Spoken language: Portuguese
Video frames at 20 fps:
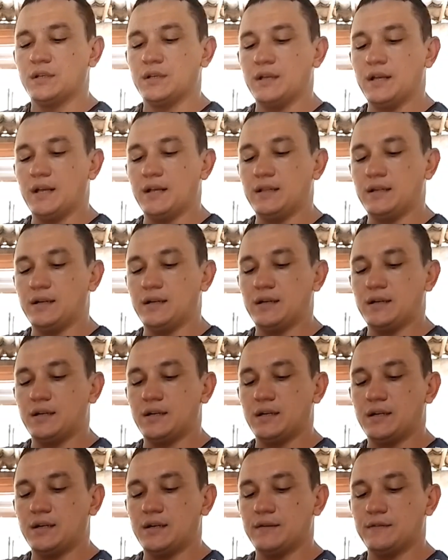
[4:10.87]

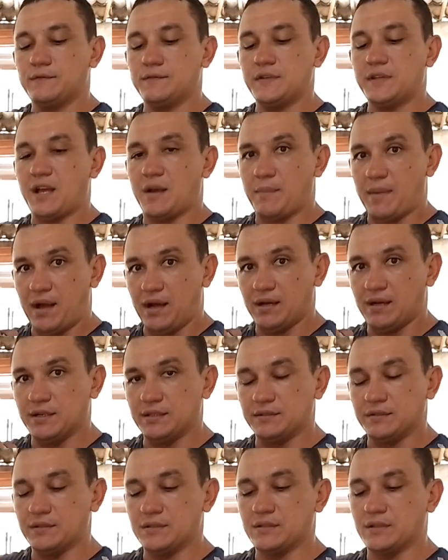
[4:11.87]
ela fique
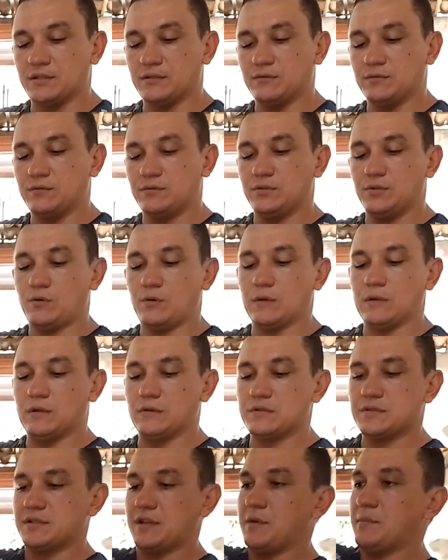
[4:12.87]
amarrando. Então eu
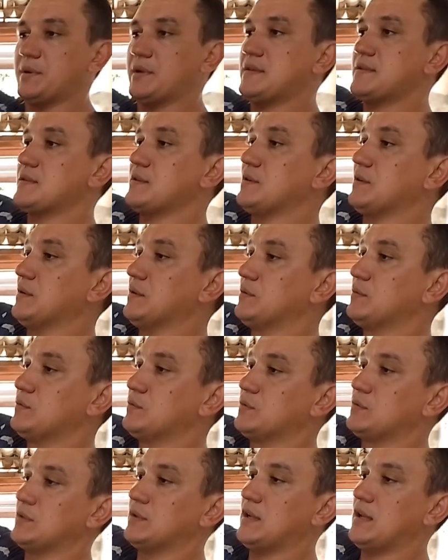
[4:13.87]
coloco sempre assim, ó.
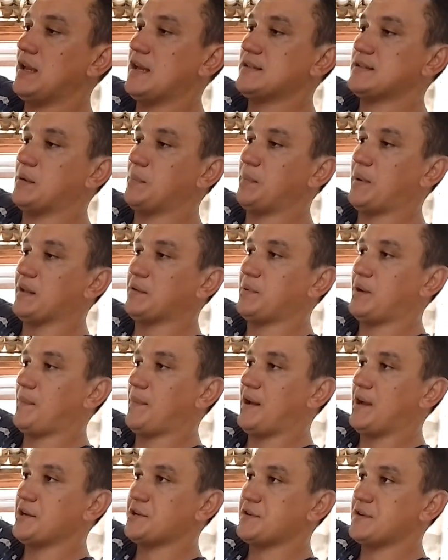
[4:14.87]
Essa parte para
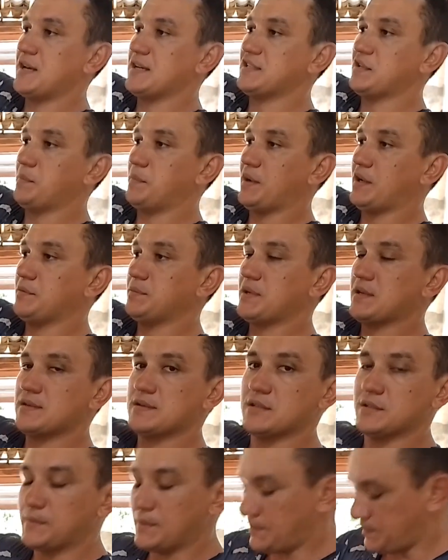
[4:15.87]
baixo e essa parte para
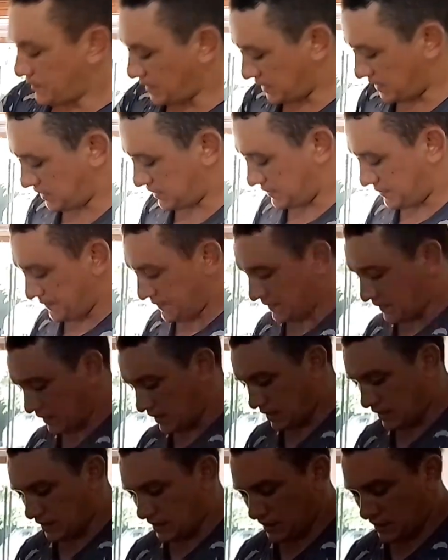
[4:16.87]
cima, beleza?
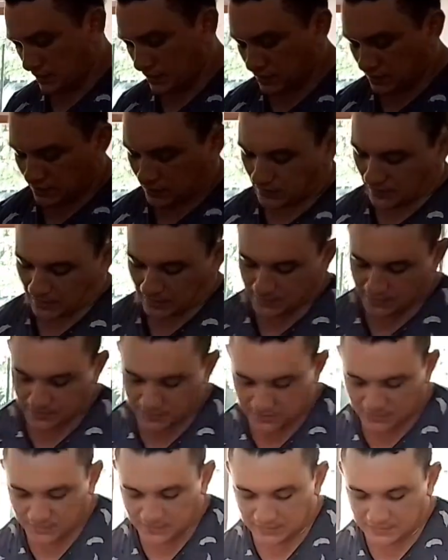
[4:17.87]
Aí
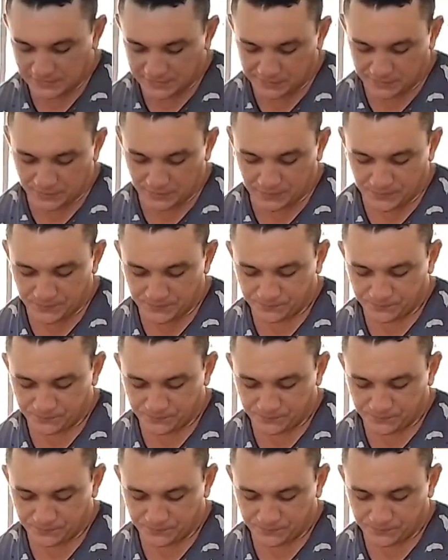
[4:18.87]
aqui, galera, ó.